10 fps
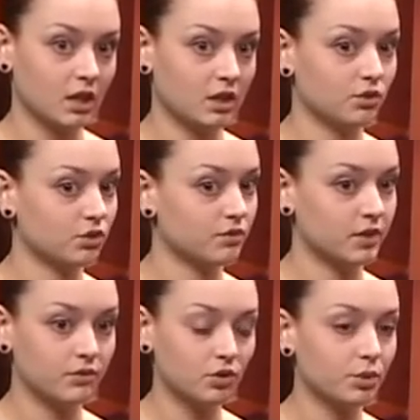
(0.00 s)
И то есть в
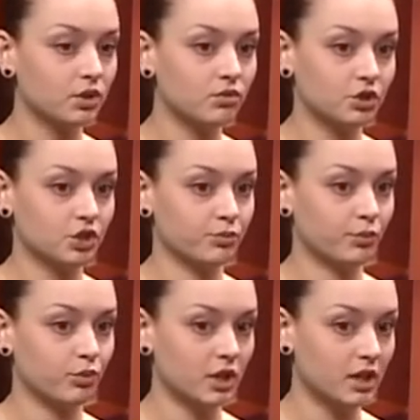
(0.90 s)
Европе это очень
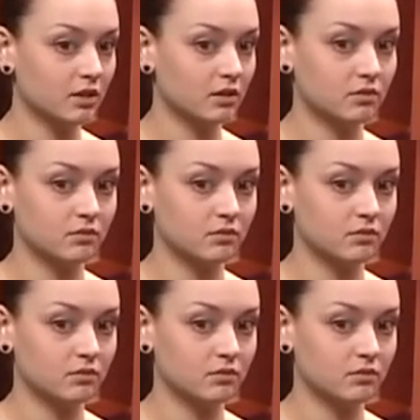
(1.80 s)
популярно,